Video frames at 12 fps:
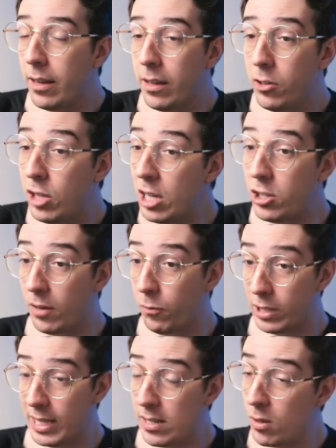Gente,
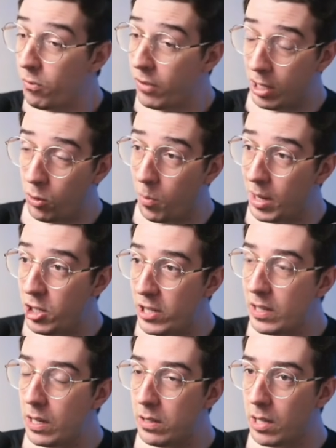vocês estão vendo uma
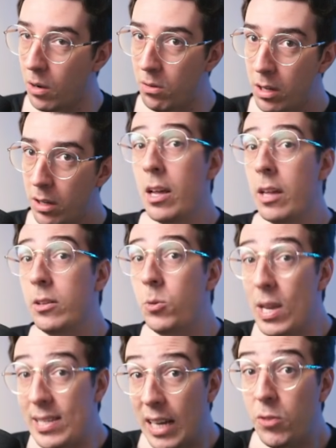descrição do
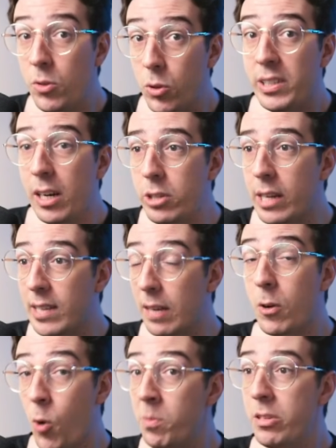Exército Industrial de Reserva
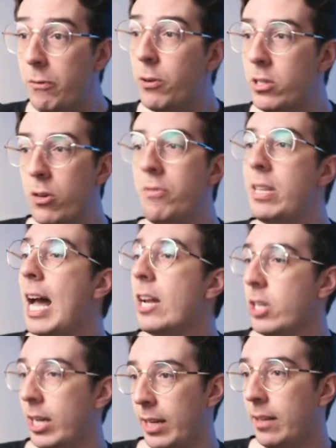como se fosse novidade
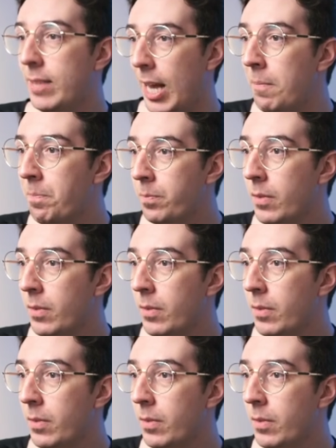aqui, tá?